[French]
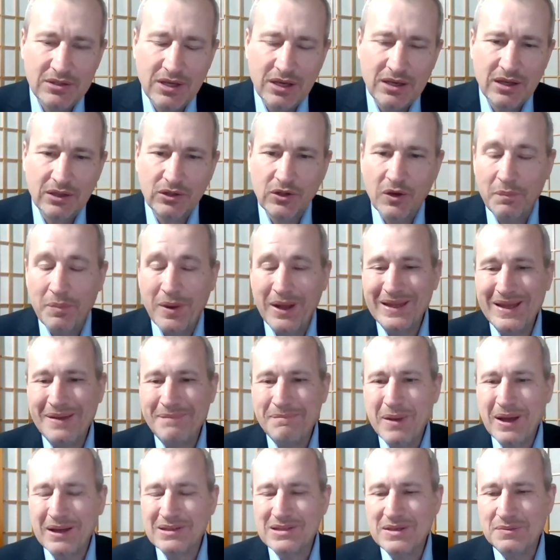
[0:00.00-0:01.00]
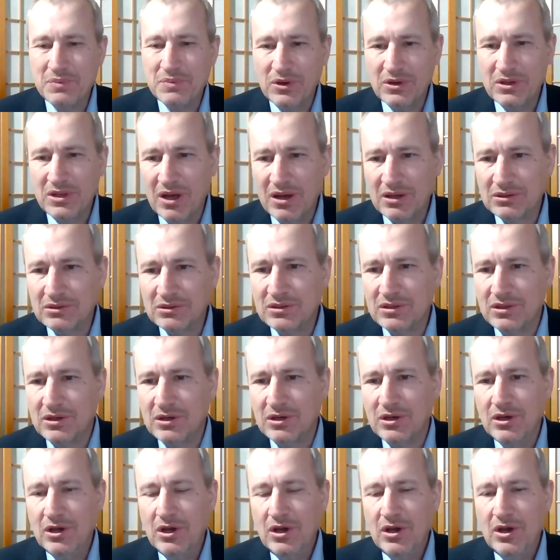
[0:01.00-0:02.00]
Et quand on parle des parties prenantes,
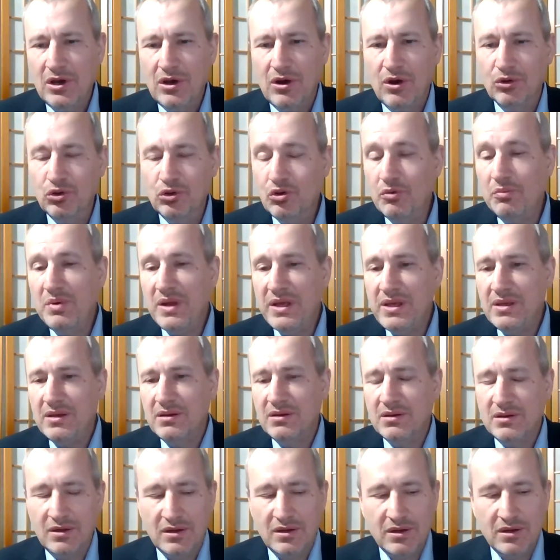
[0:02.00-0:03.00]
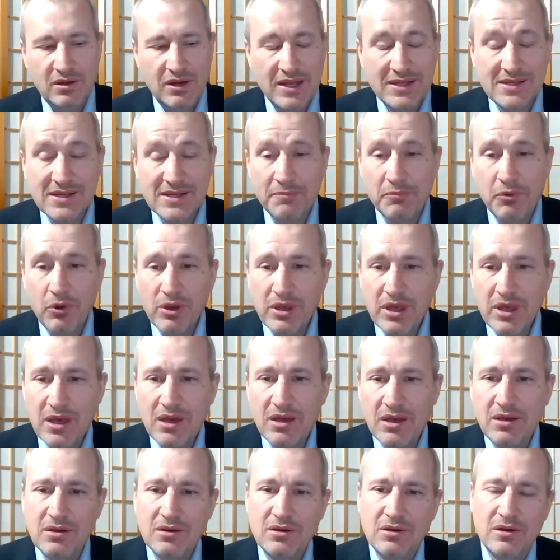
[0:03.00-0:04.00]
euh, on oublie euh, les
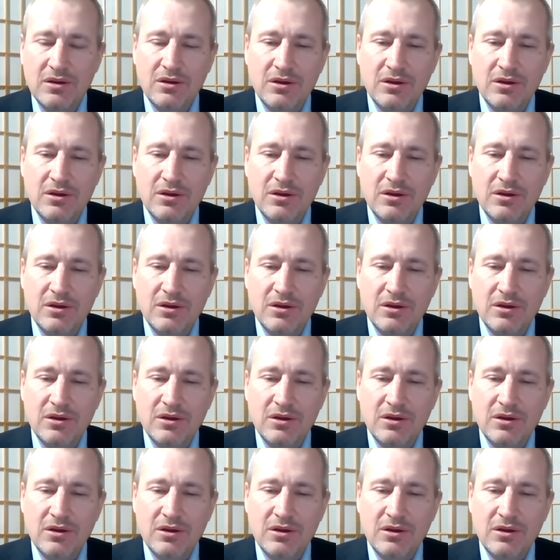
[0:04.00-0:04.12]
employés,